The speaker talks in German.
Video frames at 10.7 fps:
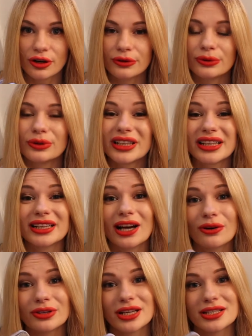Euro und
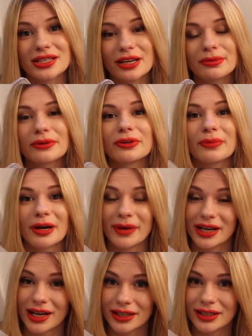genau dasselbe wie bei
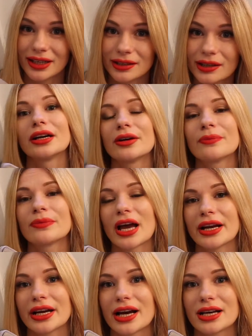meiner anderen. Ähm,
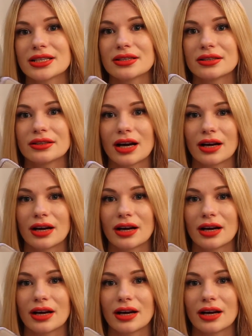an der Kasse